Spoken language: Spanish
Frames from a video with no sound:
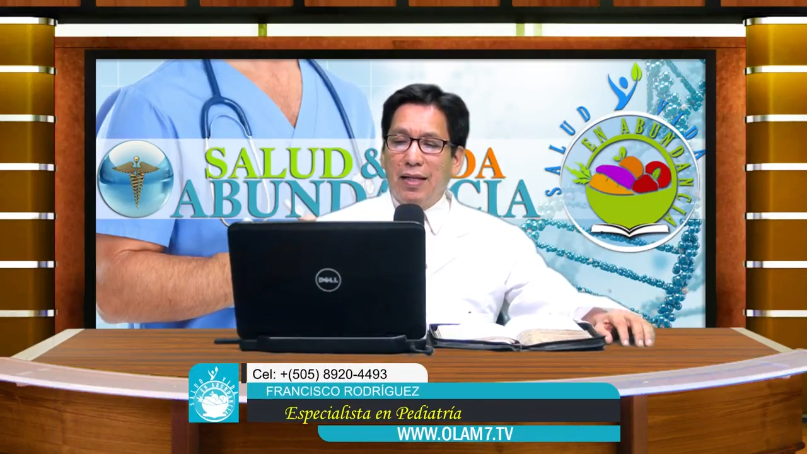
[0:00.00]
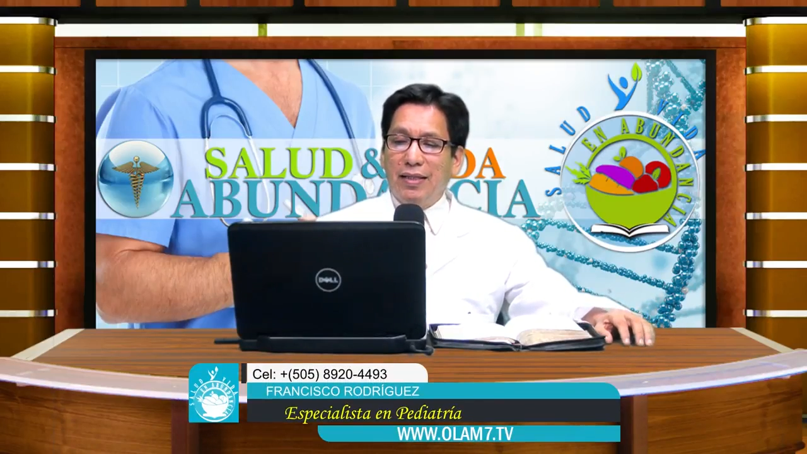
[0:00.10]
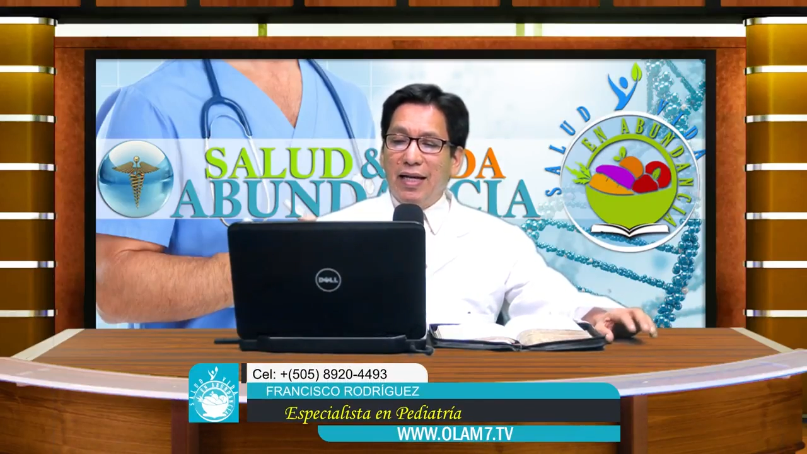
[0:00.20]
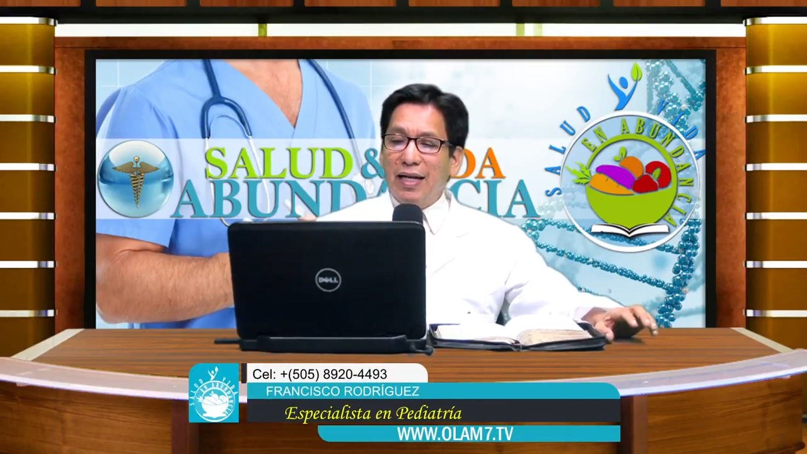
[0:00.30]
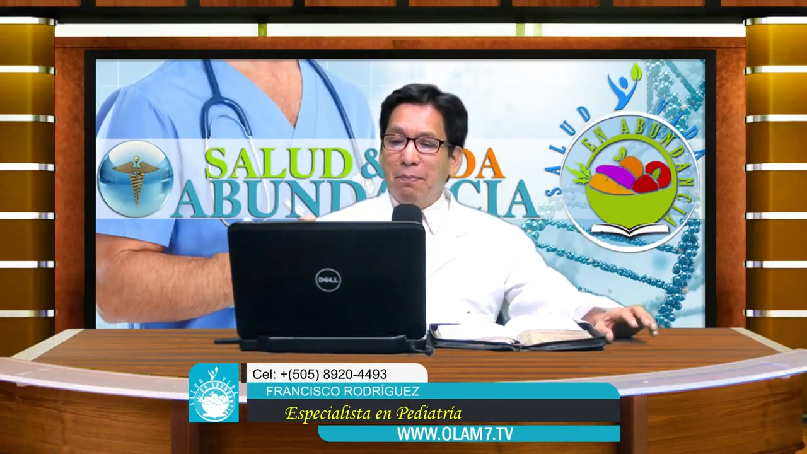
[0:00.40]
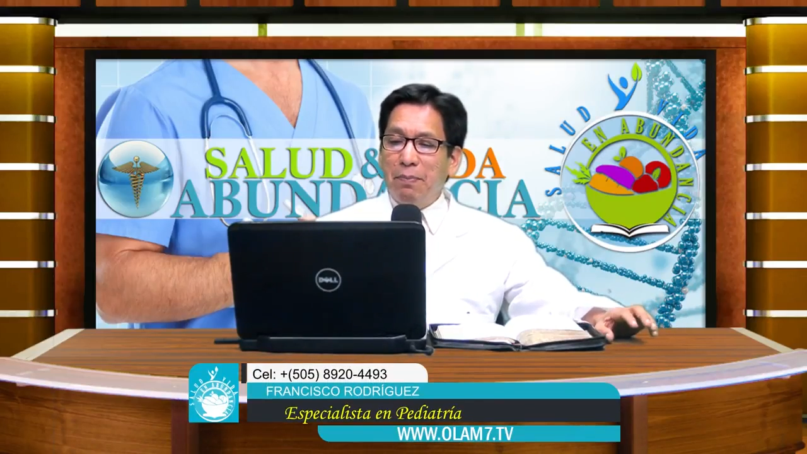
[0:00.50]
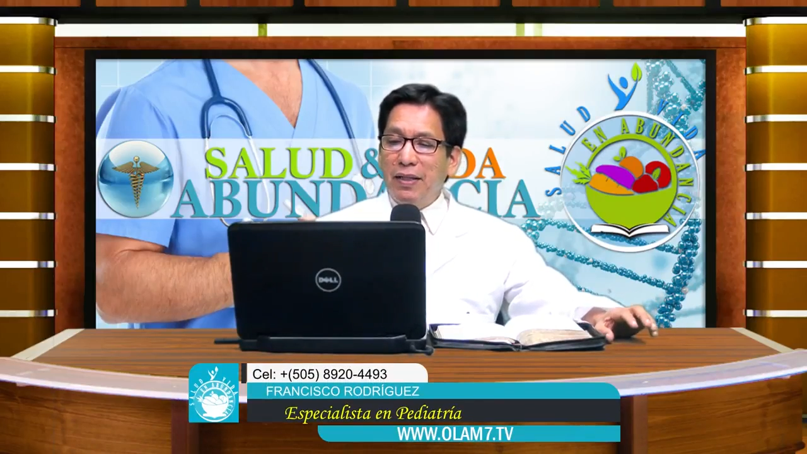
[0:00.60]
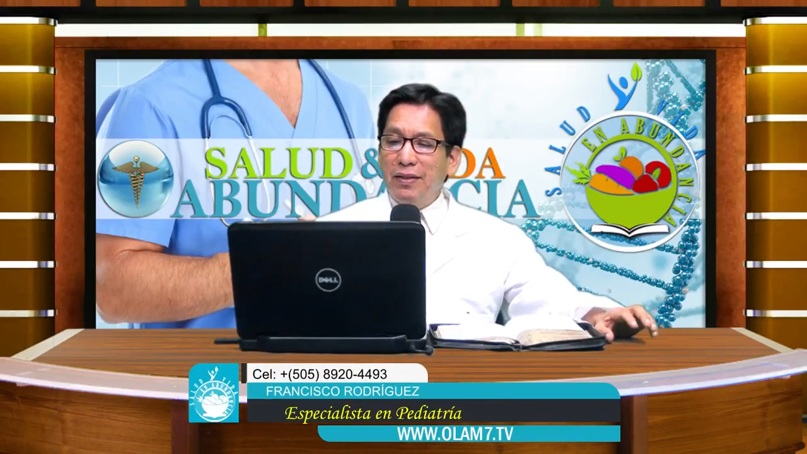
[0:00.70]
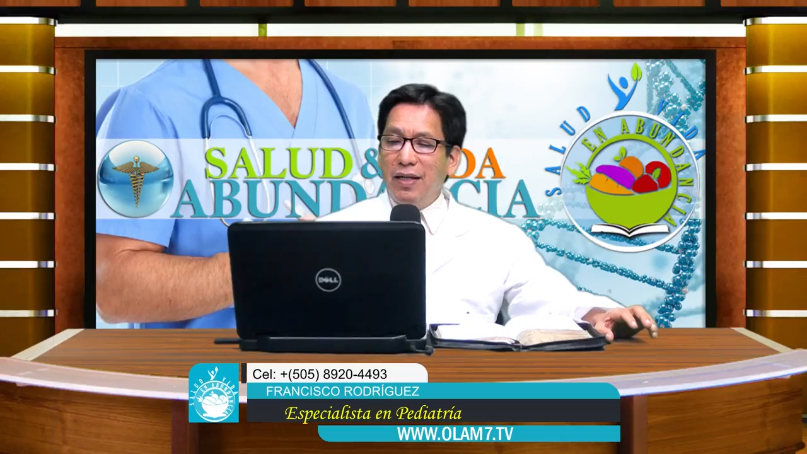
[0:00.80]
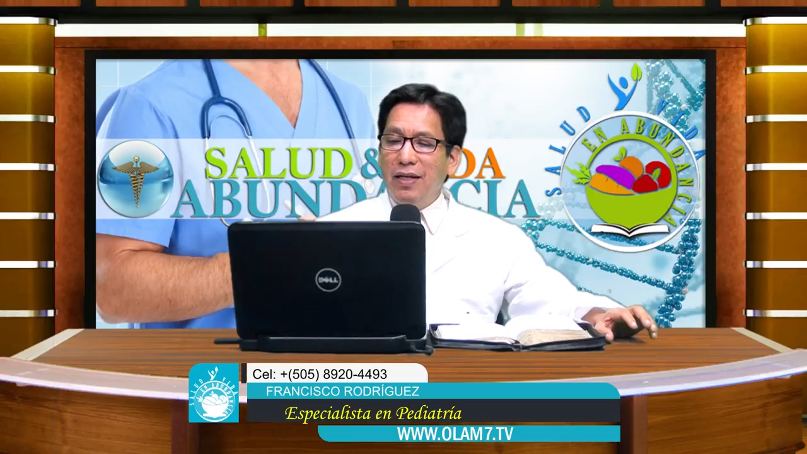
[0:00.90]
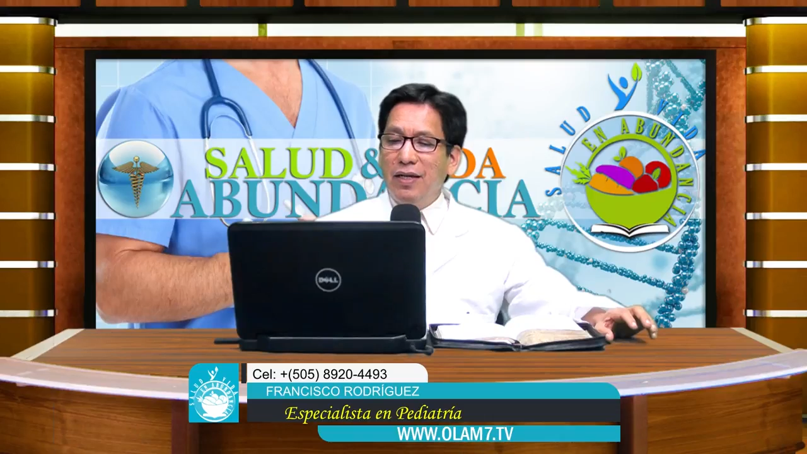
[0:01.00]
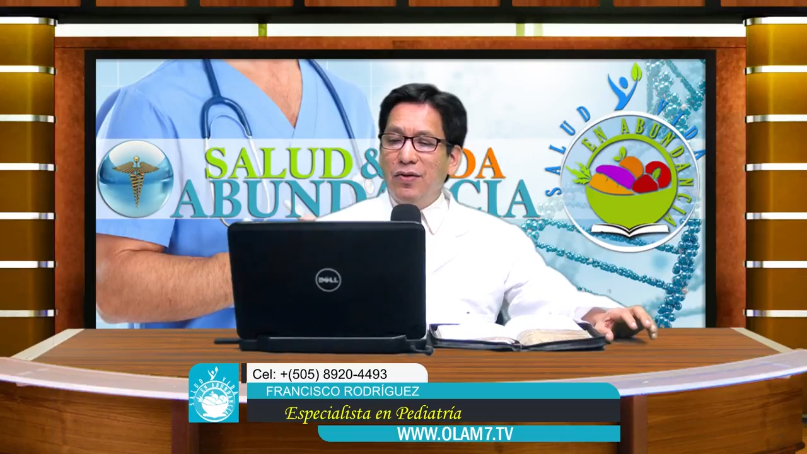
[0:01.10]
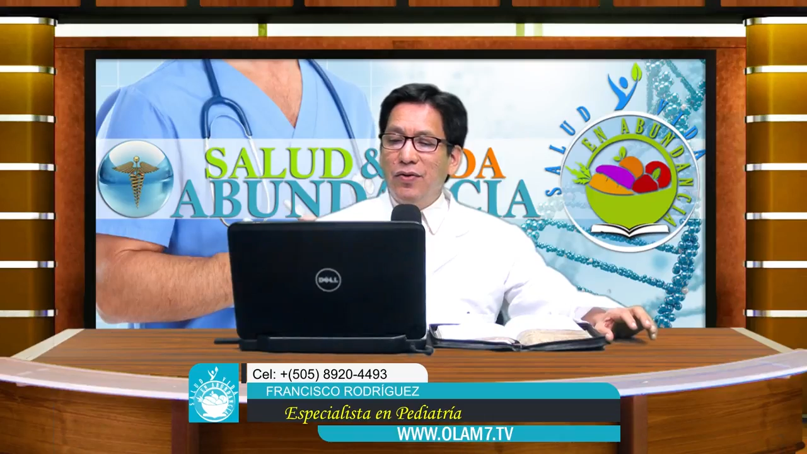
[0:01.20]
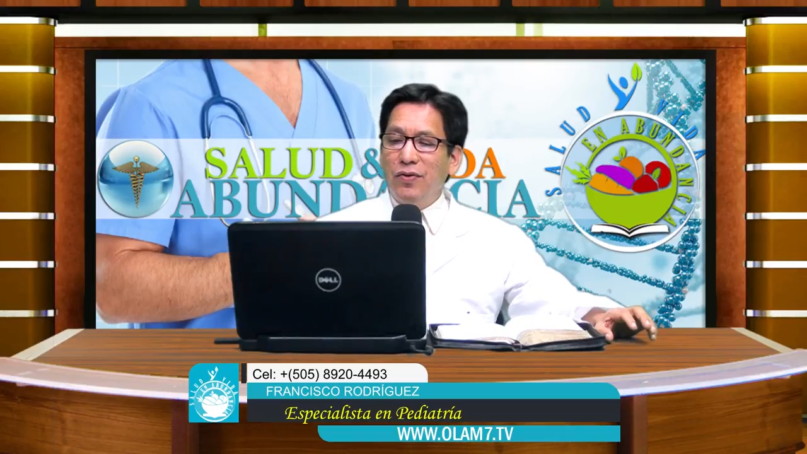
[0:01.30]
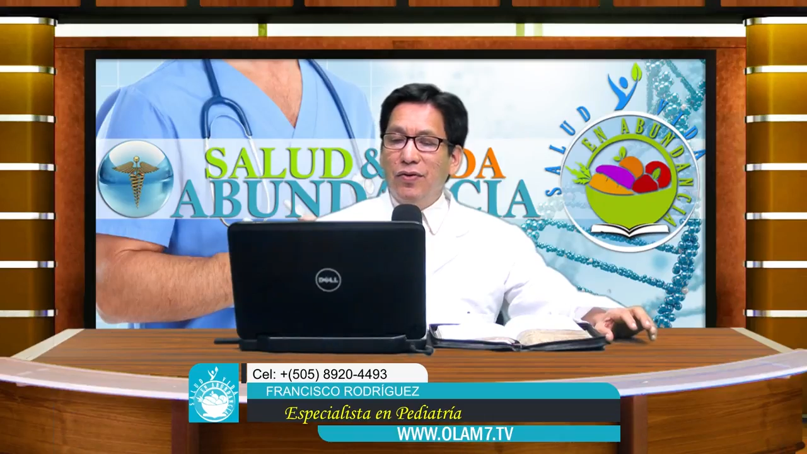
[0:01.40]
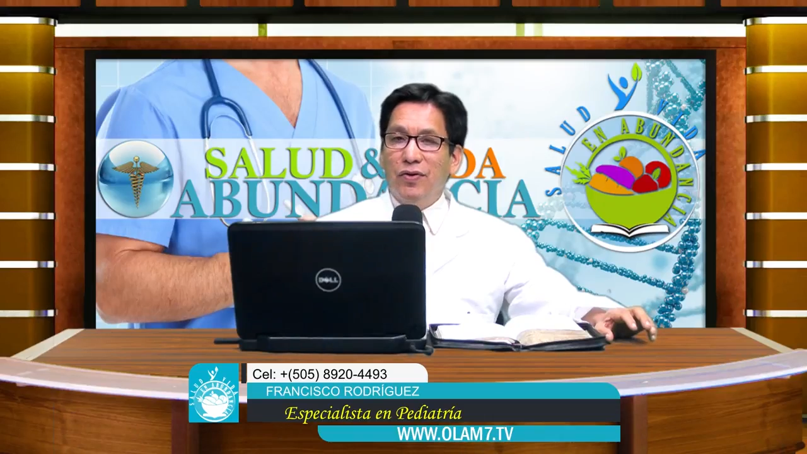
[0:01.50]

de repente el niño